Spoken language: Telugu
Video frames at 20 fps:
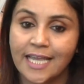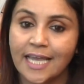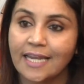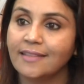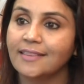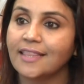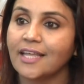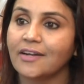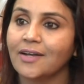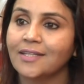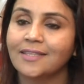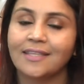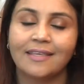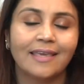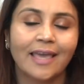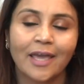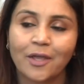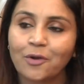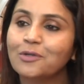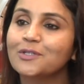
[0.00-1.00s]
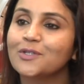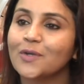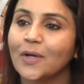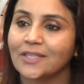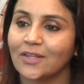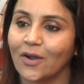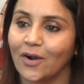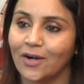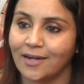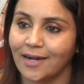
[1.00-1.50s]
చేరిన తర్వాత ఏ రోజు ఆ
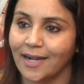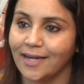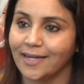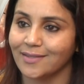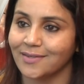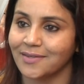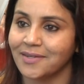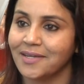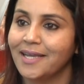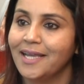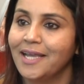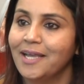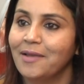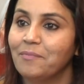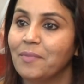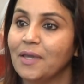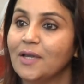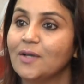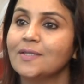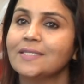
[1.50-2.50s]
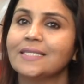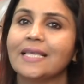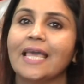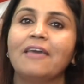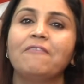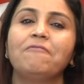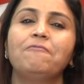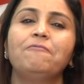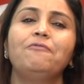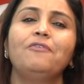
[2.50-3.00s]
థాట్ రాలేదు బికాస్
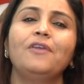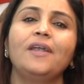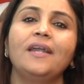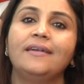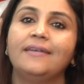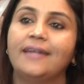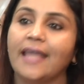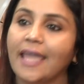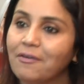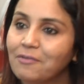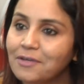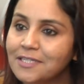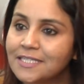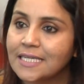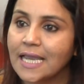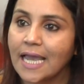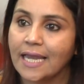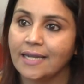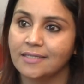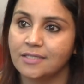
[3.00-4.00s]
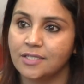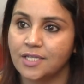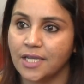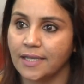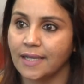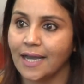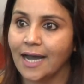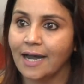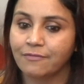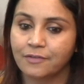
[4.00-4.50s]
ఎవ్రీ డే వాజ్
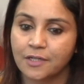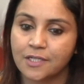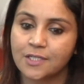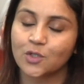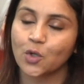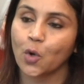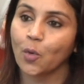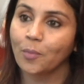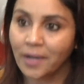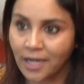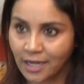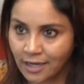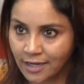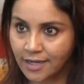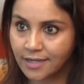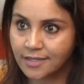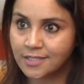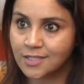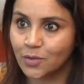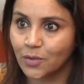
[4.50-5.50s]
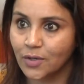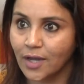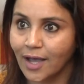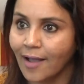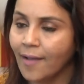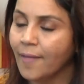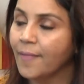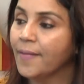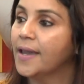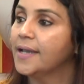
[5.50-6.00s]
ఛాలెంజింగ్ ఆఫ్టర్ సో మెనీ ఇయర్స్ కూడా
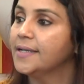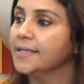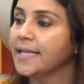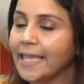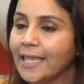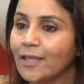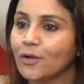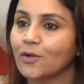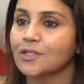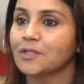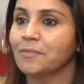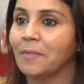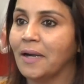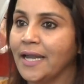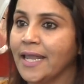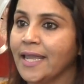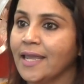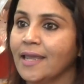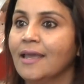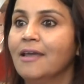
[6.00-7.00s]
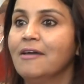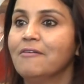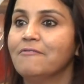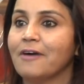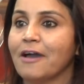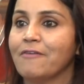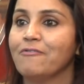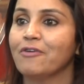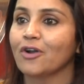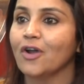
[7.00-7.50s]
ఈ రోజు మళ్ళీ
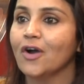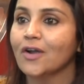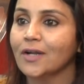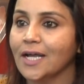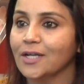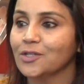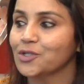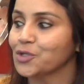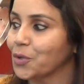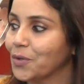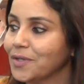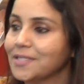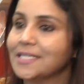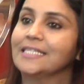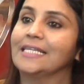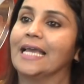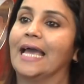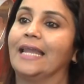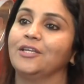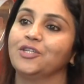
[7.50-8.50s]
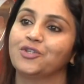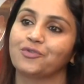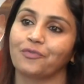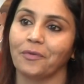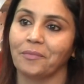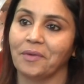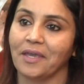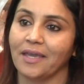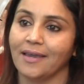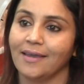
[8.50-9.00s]
ఫైవ్ ఓ క్లాక్ నా షో ఇస్ అ ఛాలెంజ్
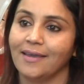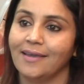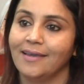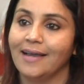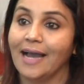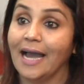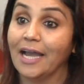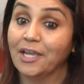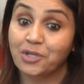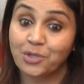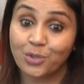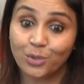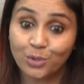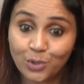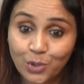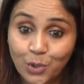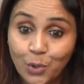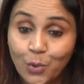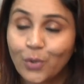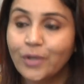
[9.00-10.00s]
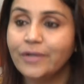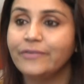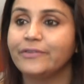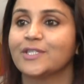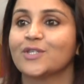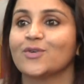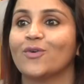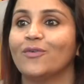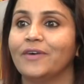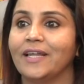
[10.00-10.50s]
ఫర్ మీ ఐ షుడ్ డూ ఇట్
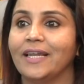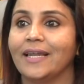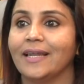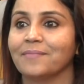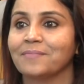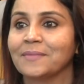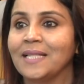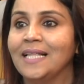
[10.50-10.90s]
సో వెల్